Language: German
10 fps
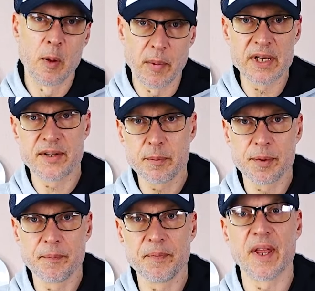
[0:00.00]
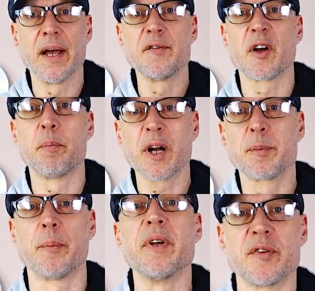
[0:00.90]
Mein Tipp, einfach
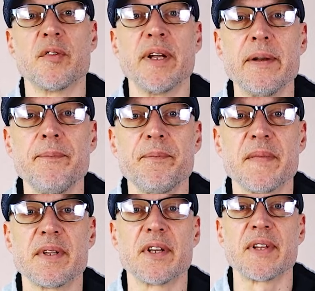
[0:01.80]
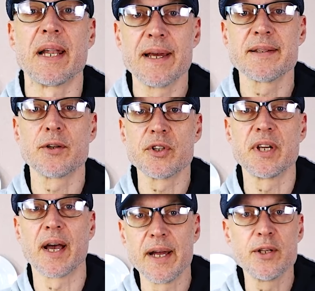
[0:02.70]
Backpapier verwenden, das erleichtert euch die
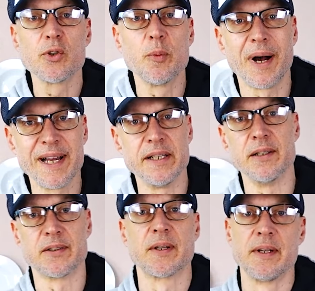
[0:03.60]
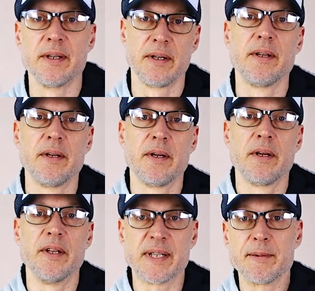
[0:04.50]
Reinigung um einiges.
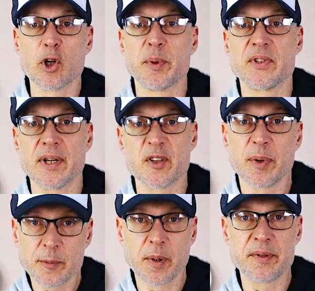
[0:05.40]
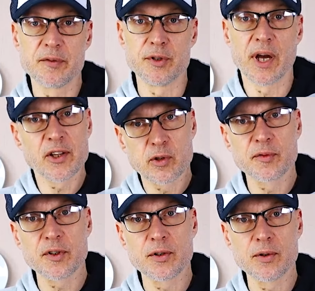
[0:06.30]
Es gibt auch spezielles Backpapier für die
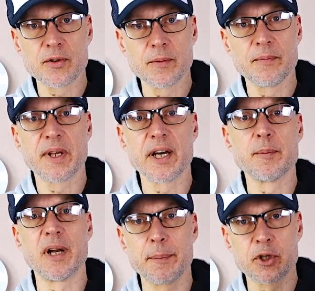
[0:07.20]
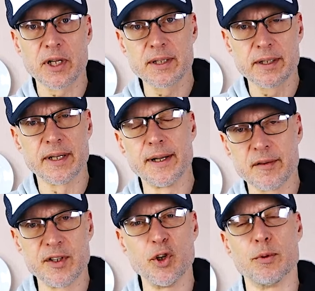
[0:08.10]
Heißluftfritteuse, gerne mal abchecken in
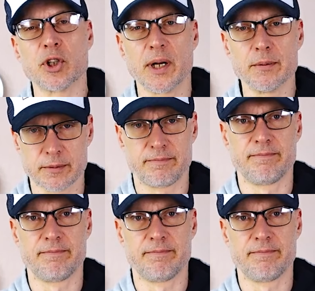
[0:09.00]
der Videobeschreibung.